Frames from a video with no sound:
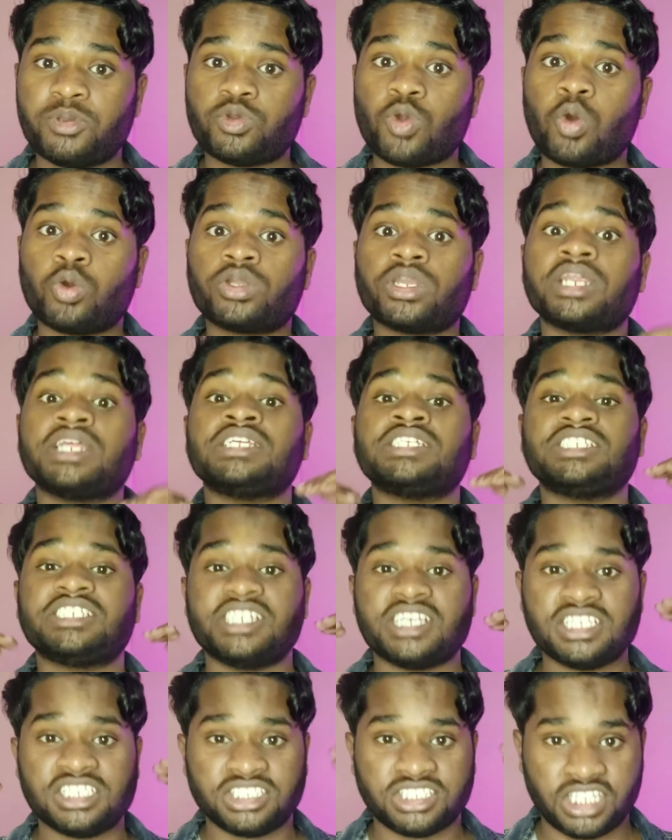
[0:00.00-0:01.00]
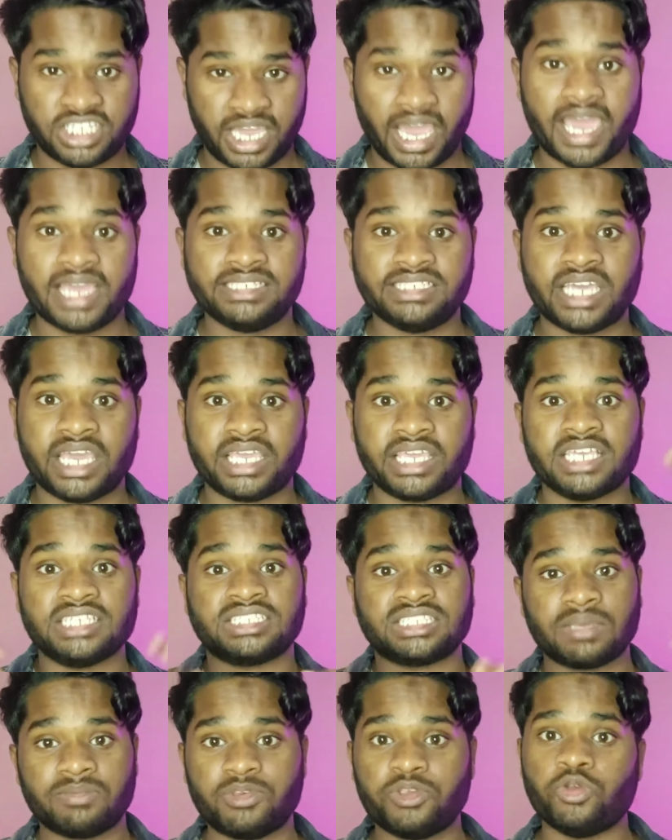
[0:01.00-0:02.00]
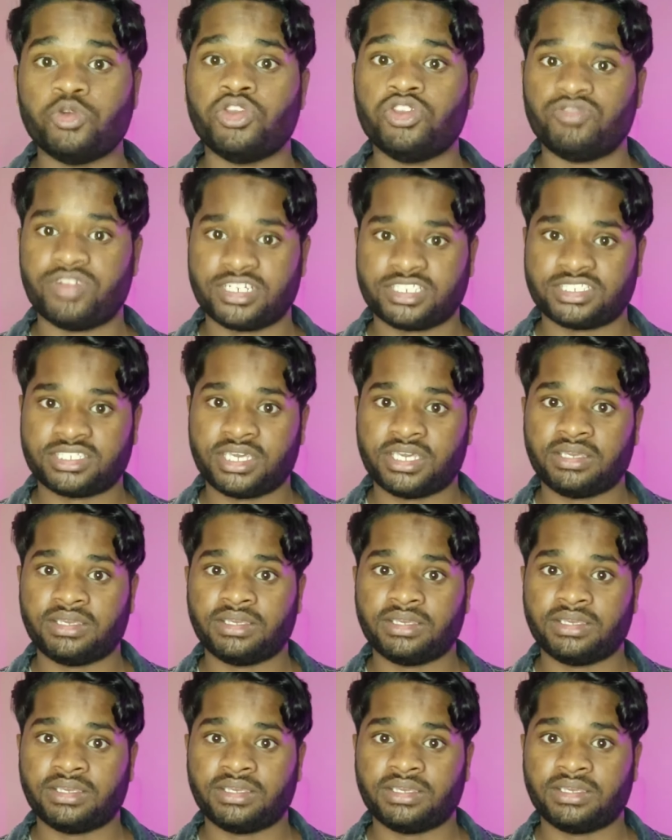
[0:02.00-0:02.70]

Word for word: भी डॉक्टर स्टेंज दिखाया दिखाए जाएंगे सभी यूनिवर्स के